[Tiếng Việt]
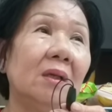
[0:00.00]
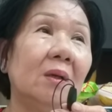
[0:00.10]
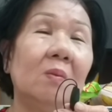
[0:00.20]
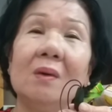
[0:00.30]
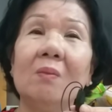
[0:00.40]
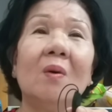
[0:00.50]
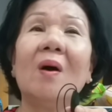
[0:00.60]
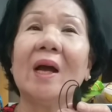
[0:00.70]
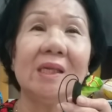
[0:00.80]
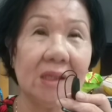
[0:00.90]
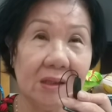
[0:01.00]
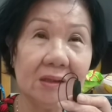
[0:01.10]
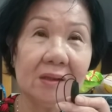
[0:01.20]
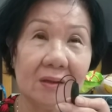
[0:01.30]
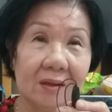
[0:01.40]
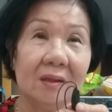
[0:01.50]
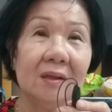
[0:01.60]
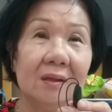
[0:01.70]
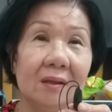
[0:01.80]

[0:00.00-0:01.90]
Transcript: thì cũng không còn ai chứng nữa.